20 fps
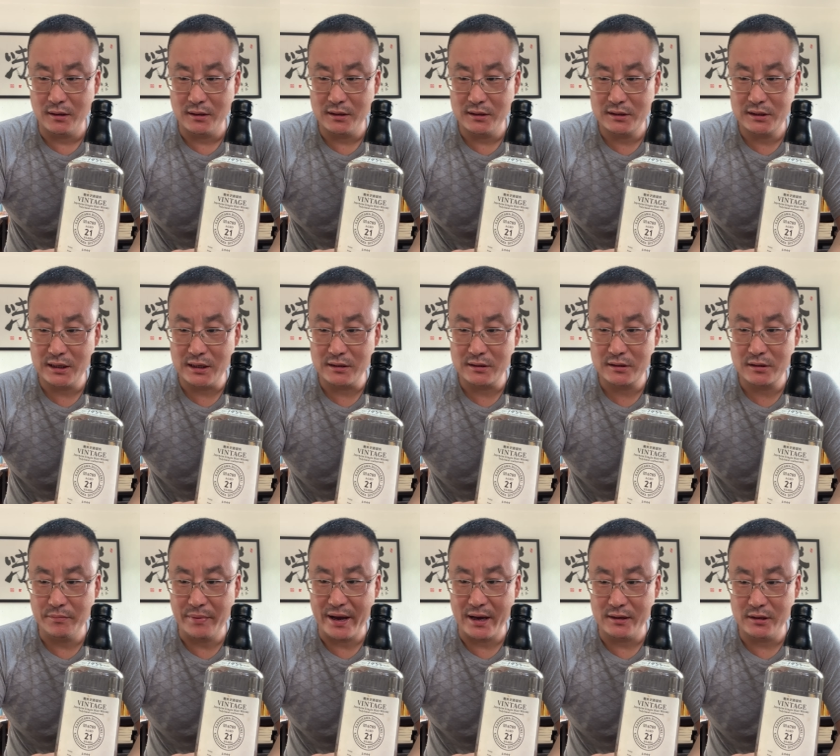一千
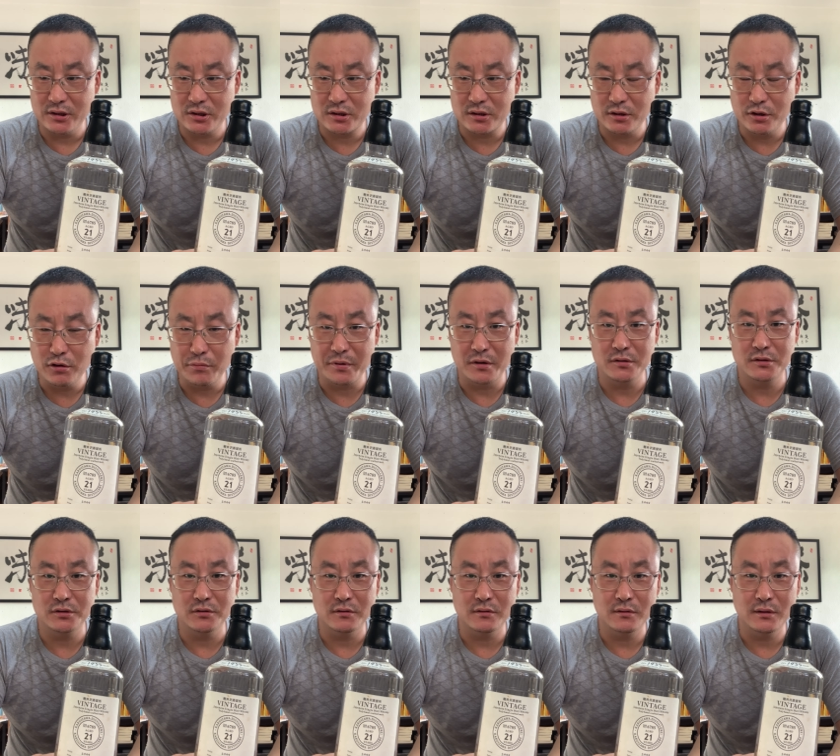四百一十六瓶
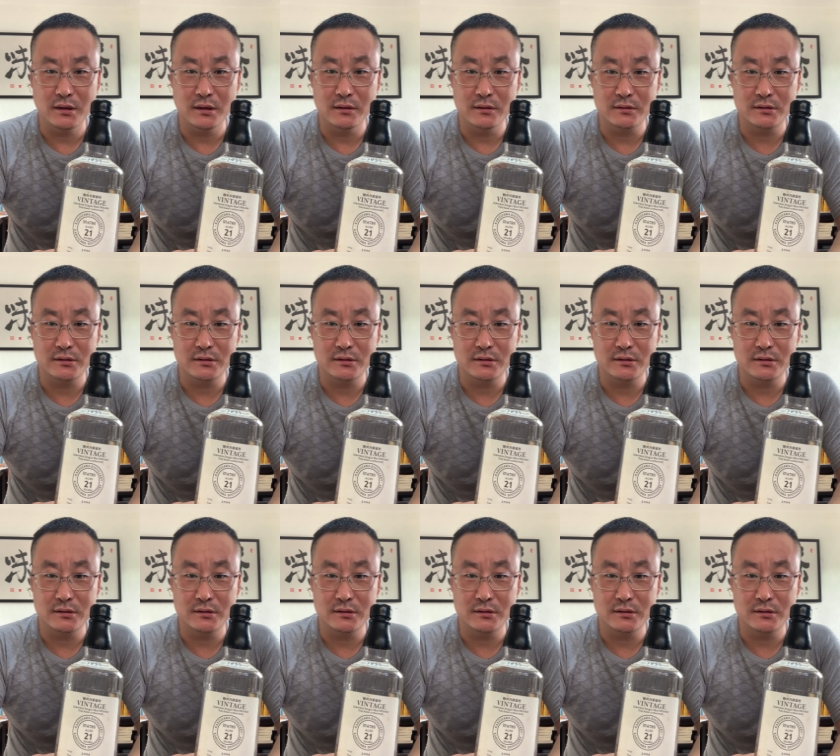酒啊